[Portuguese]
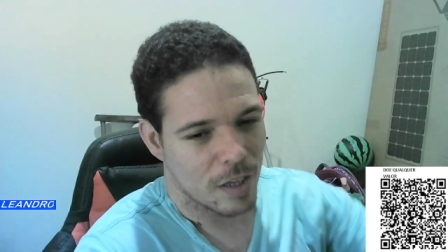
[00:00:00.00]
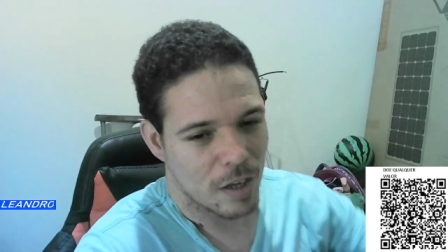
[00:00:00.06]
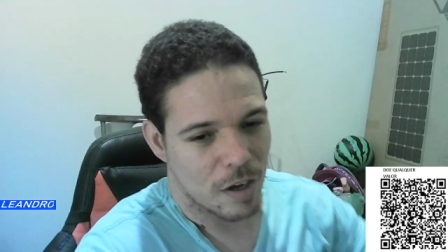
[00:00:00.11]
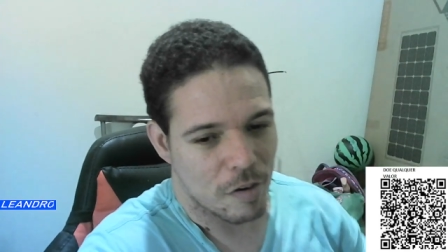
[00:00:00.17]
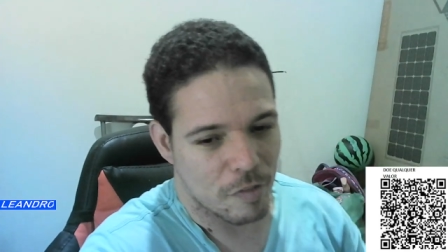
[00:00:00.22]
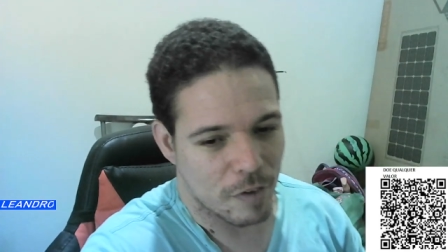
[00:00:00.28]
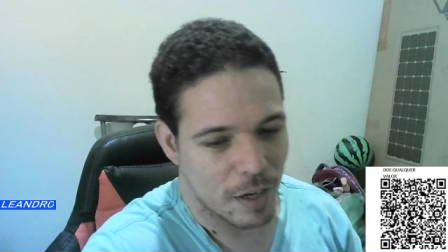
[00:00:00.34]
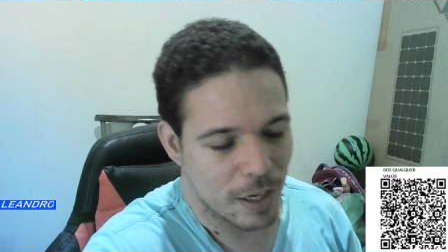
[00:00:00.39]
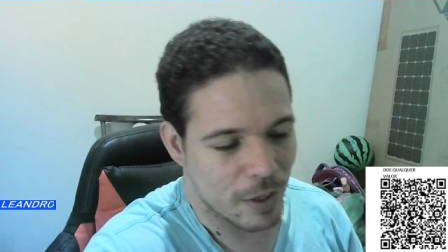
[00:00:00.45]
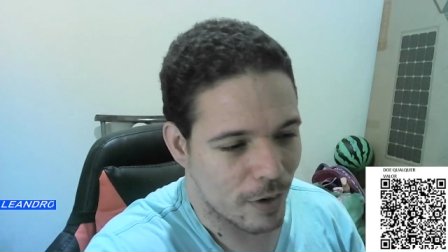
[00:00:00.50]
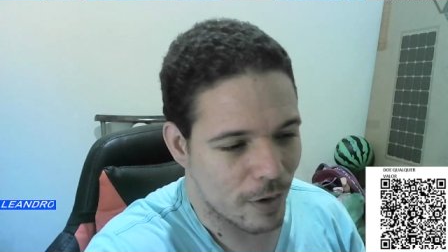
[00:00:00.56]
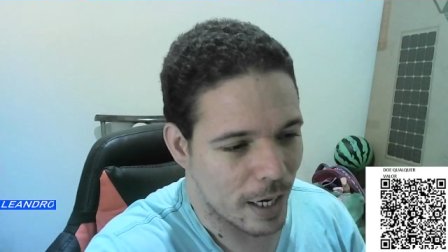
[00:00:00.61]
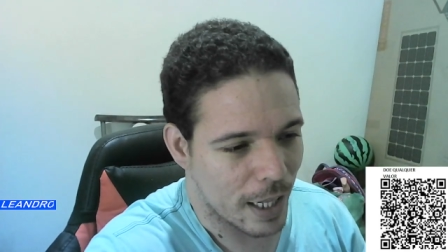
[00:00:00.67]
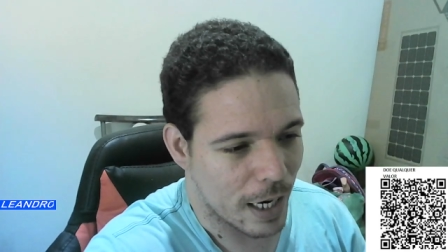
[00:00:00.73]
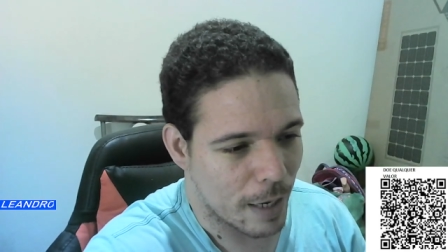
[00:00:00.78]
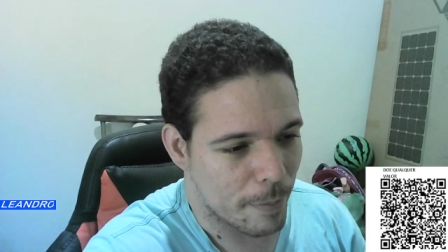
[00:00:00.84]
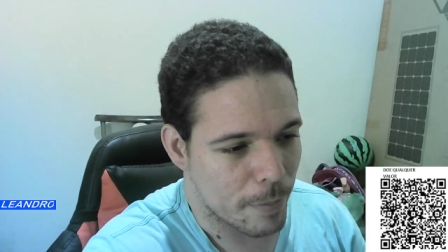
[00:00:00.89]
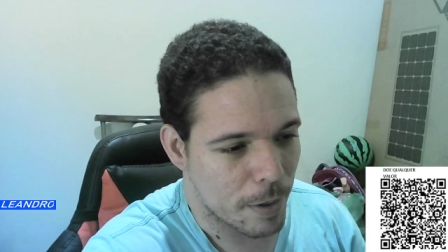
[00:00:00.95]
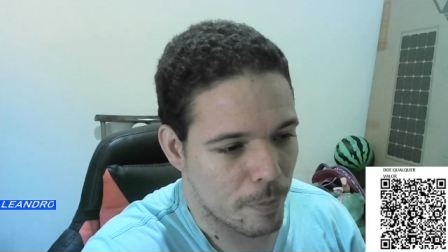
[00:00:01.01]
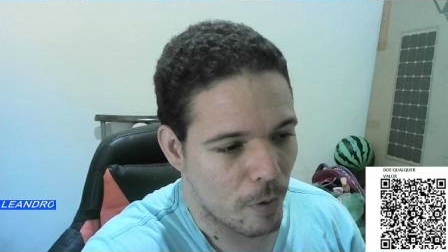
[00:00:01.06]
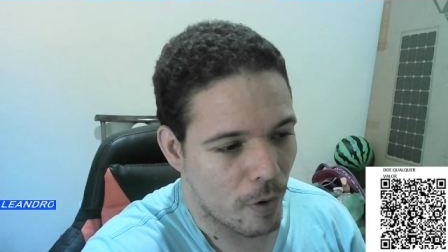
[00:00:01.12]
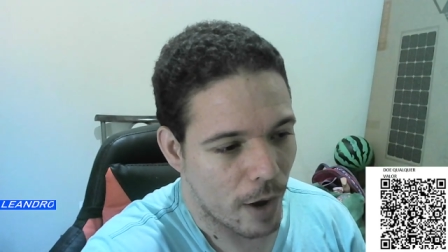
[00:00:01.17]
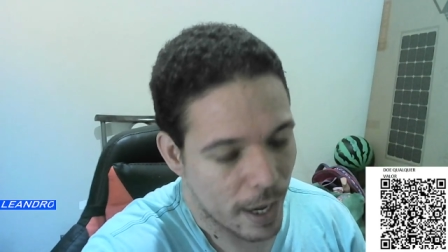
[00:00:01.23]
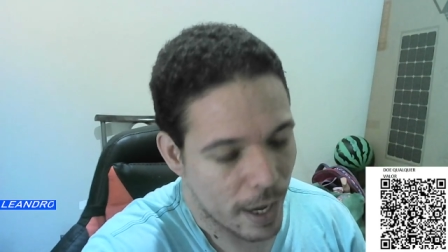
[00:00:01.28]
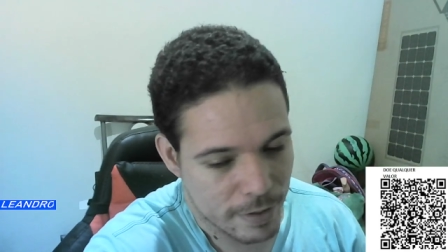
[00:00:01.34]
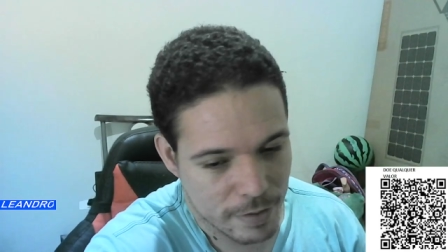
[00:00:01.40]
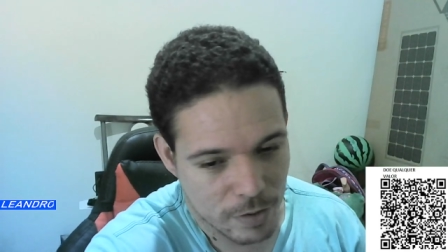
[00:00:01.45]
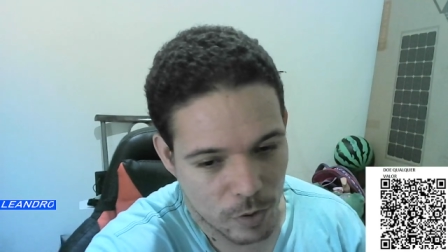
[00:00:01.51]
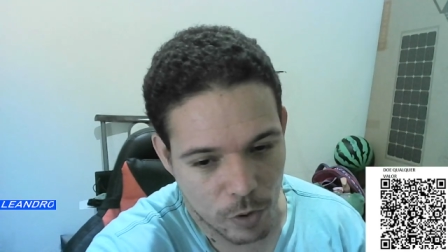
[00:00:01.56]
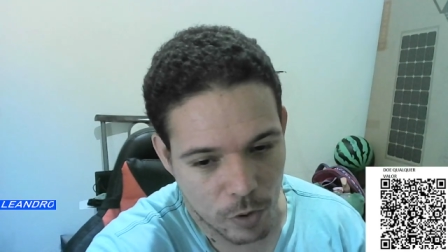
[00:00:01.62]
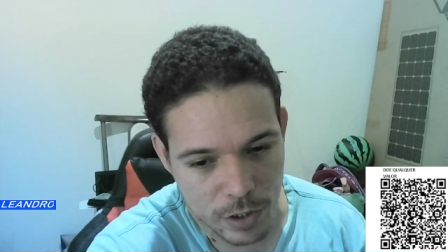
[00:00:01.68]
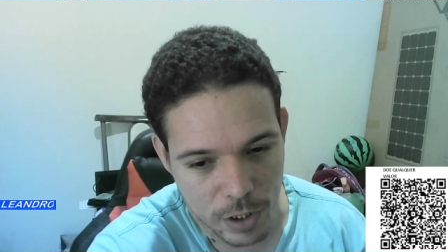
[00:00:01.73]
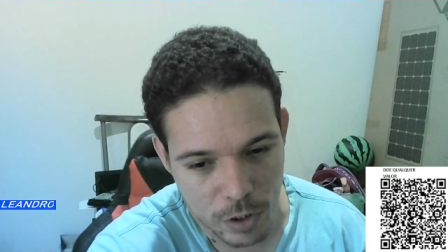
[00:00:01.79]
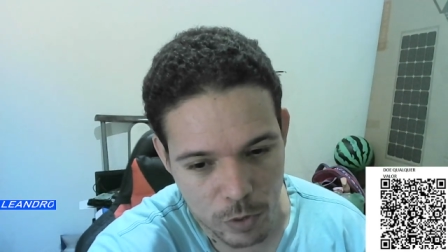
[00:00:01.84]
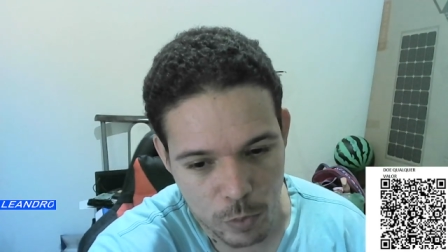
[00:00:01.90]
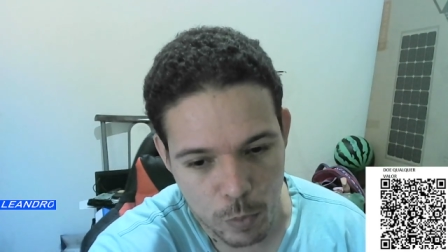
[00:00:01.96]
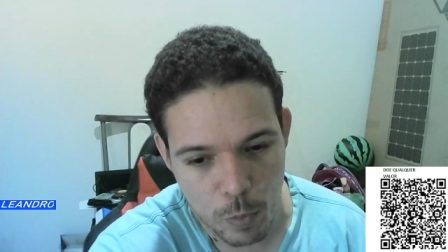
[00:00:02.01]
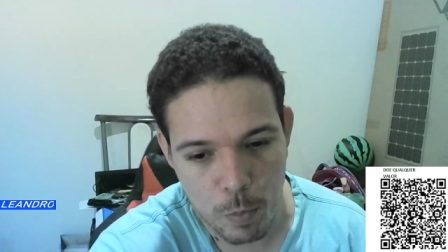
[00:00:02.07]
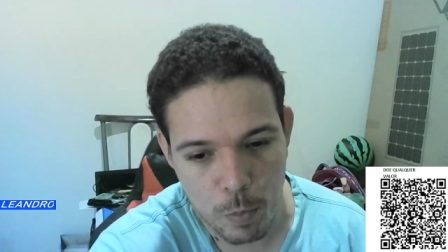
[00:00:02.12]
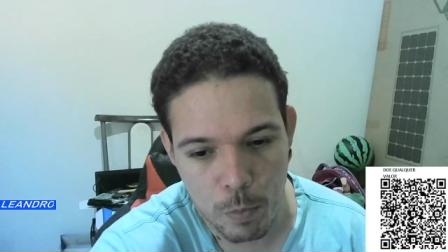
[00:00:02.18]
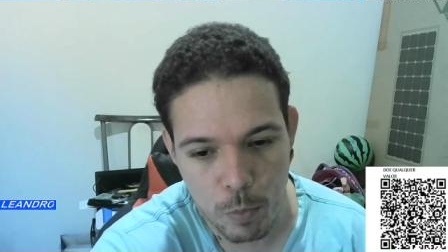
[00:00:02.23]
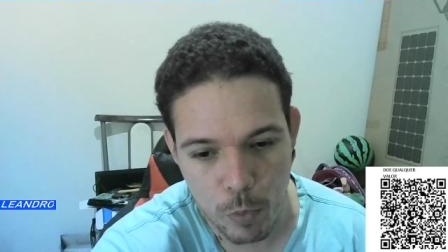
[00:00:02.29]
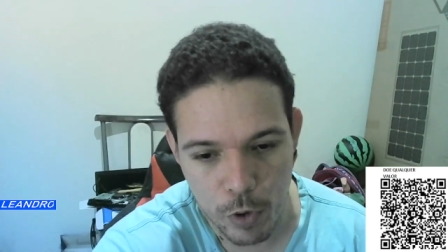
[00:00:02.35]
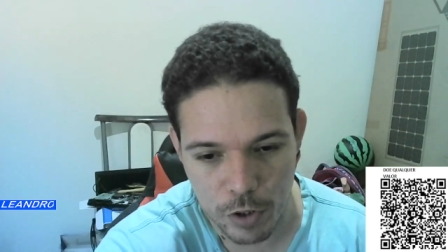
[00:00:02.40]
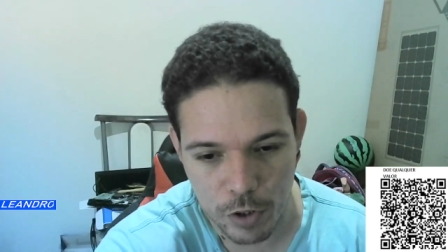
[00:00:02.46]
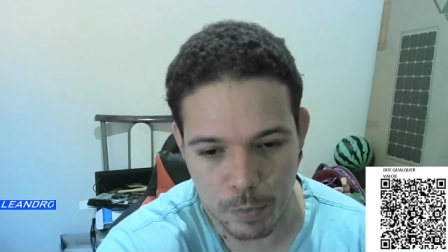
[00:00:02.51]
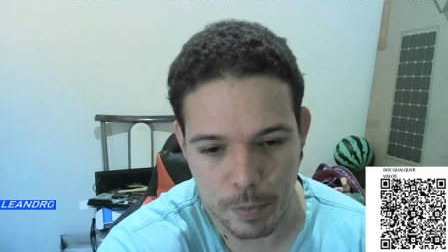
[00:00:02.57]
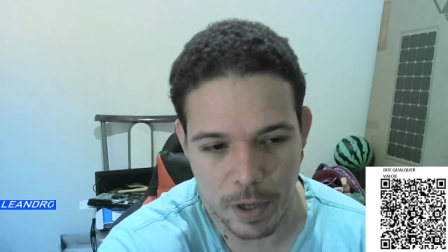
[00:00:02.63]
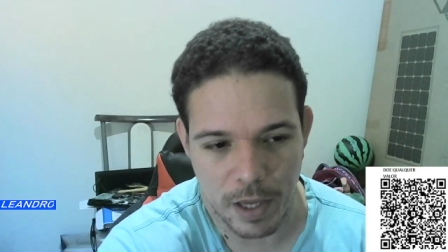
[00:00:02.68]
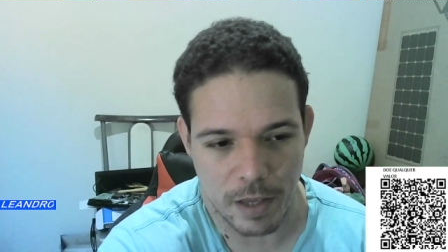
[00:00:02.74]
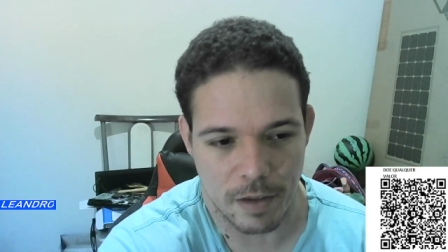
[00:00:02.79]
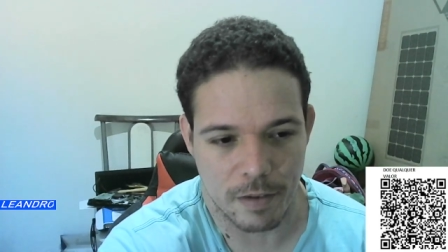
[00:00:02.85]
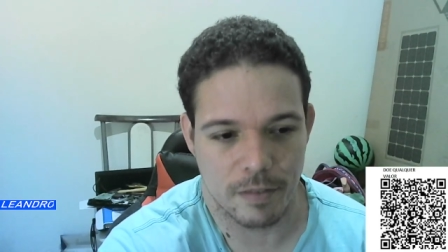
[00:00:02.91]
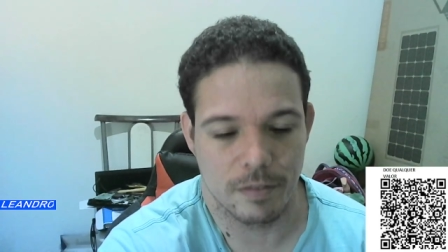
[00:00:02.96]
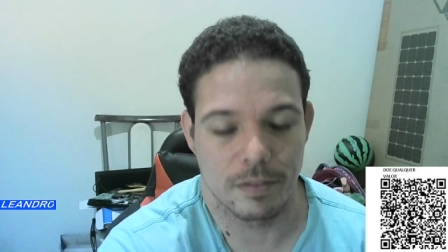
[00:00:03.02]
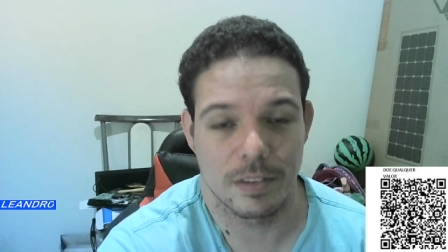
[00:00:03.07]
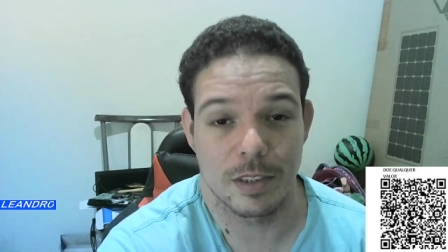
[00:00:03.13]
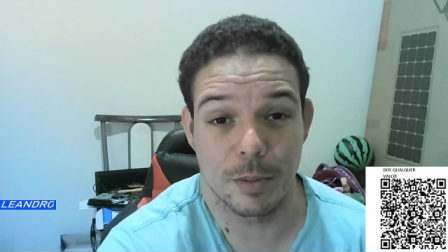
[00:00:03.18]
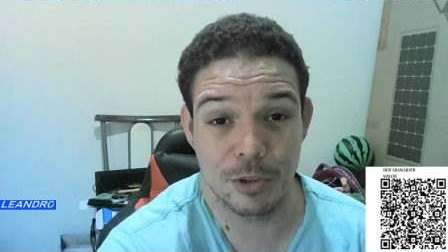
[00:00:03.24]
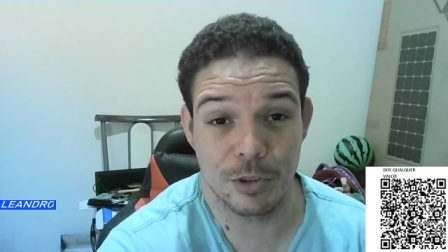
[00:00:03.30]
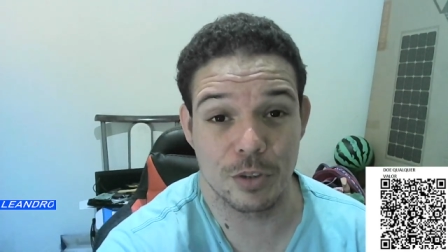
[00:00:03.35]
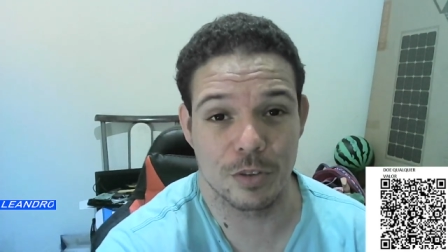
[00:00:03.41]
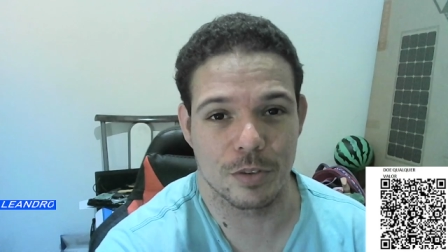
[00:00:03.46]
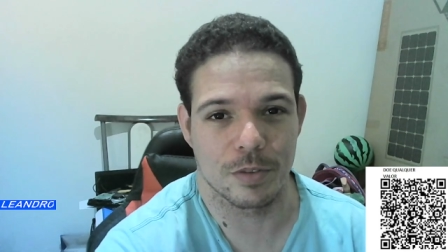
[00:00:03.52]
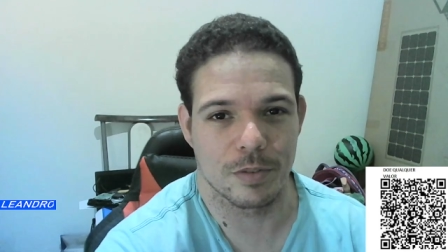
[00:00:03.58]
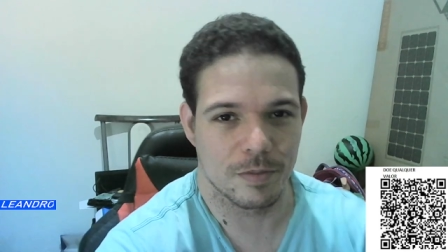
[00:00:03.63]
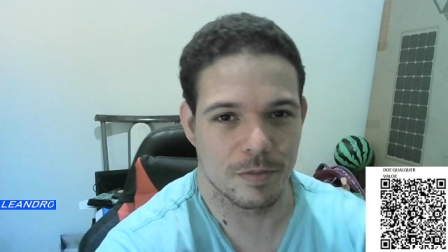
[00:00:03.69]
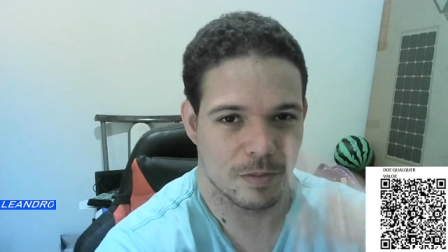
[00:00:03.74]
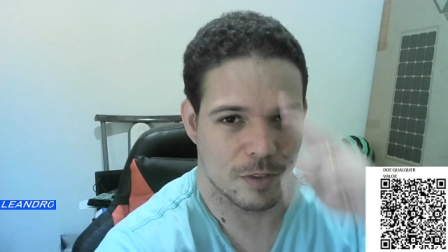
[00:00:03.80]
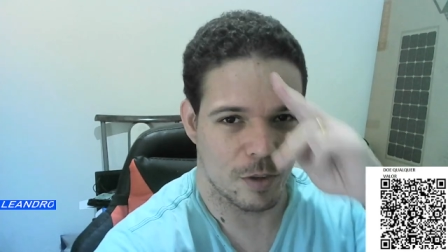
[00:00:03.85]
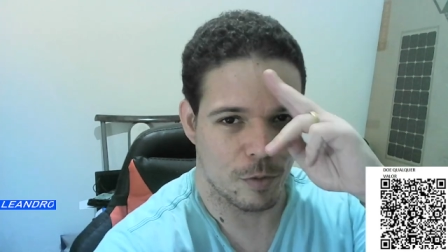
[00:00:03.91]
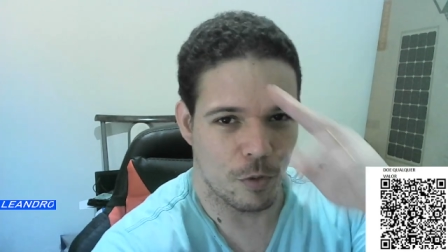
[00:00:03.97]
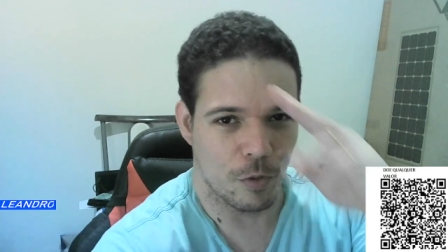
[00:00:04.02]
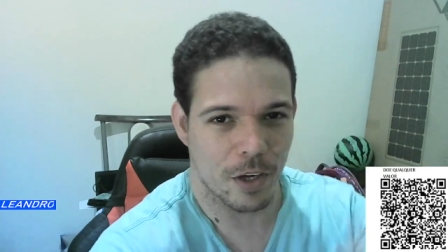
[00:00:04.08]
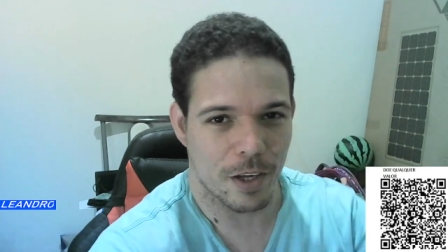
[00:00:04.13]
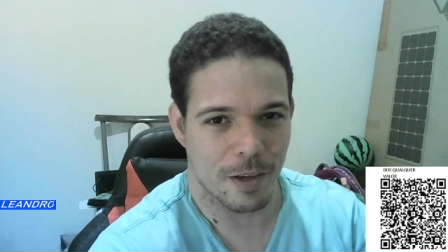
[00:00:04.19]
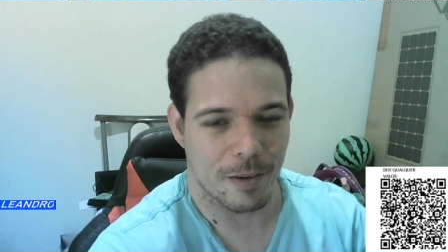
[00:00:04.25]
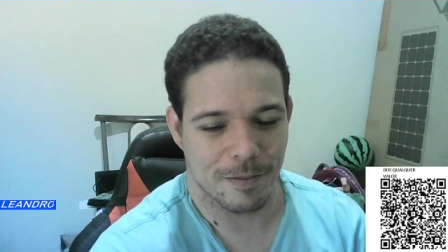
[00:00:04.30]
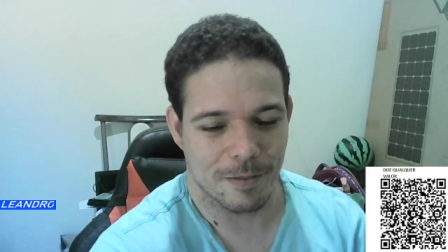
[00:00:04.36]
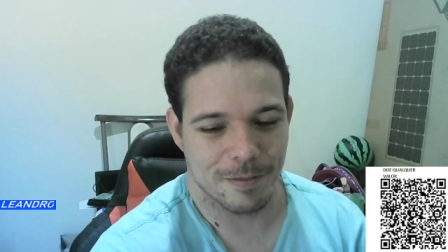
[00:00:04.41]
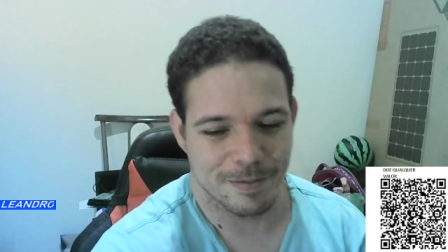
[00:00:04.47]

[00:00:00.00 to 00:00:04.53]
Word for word: Valeu, galera. Amiibo X rodando muito bem. Tamo junto. Fui!